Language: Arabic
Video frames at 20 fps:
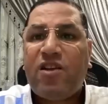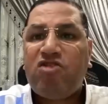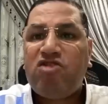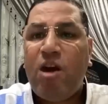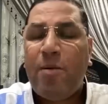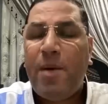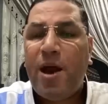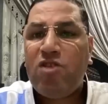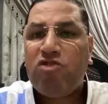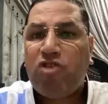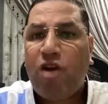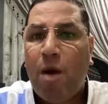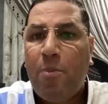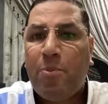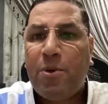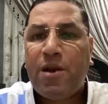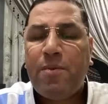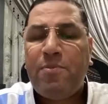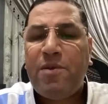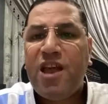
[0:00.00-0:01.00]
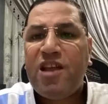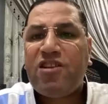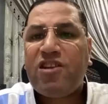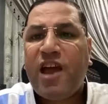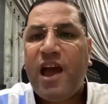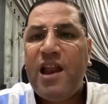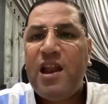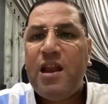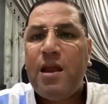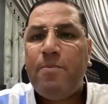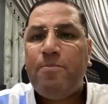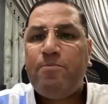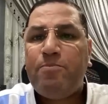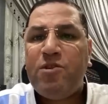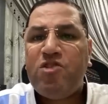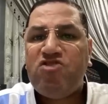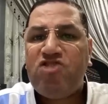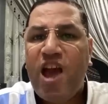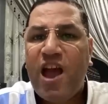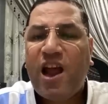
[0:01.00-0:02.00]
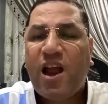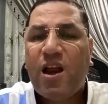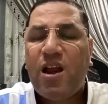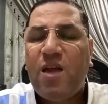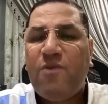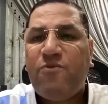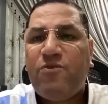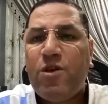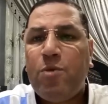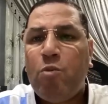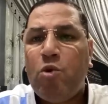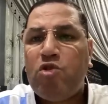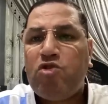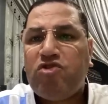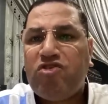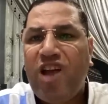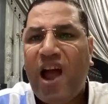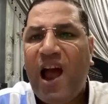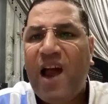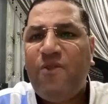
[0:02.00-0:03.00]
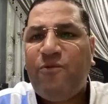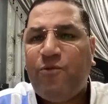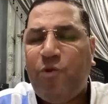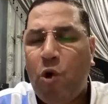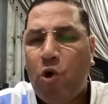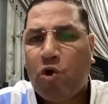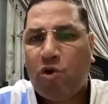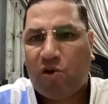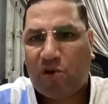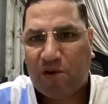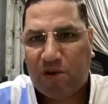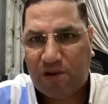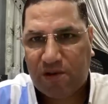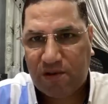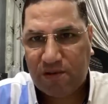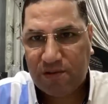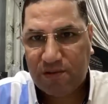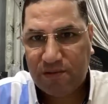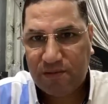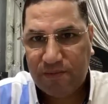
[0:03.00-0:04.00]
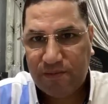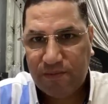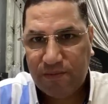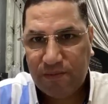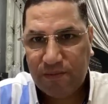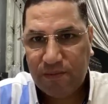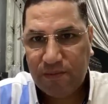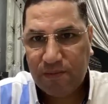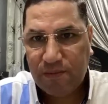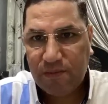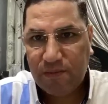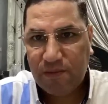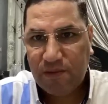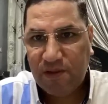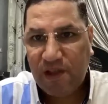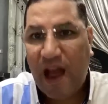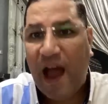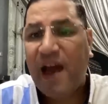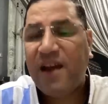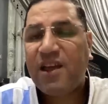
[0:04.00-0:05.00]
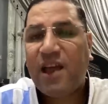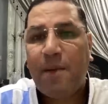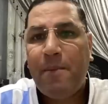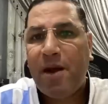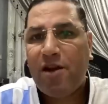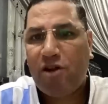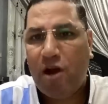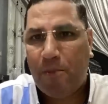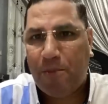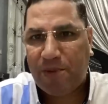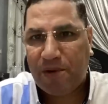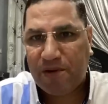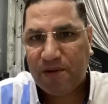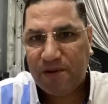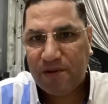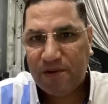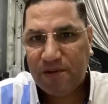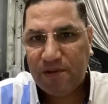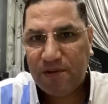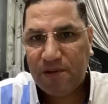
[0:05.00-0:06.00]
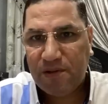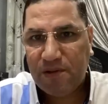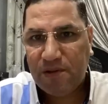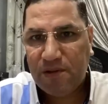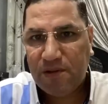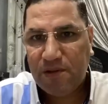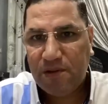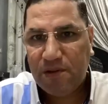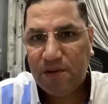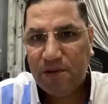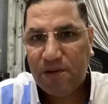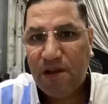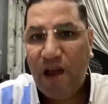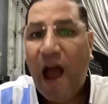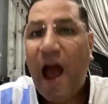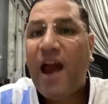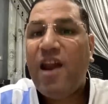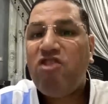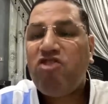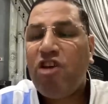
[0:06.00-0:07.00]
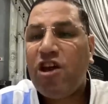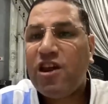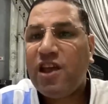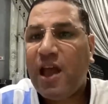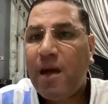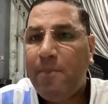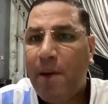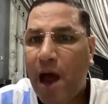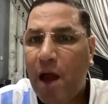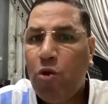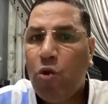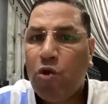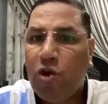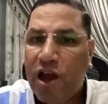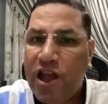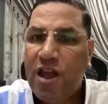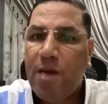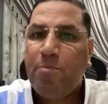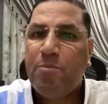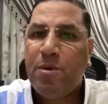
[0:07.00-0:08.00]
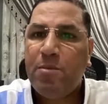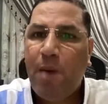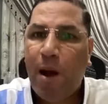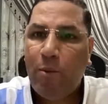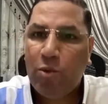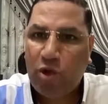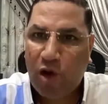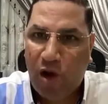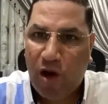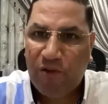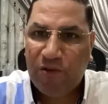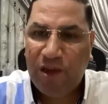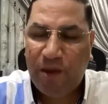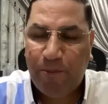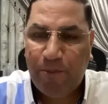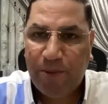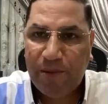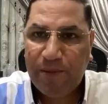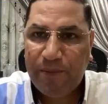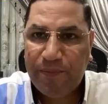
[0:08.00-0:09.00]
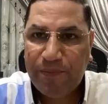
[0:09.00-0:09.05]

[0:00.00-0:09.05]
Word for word: جمال جبر بيتكلم بشكل في منتهى الفجر عن جمال جبر علشان جمال قريب من محمود الخطيب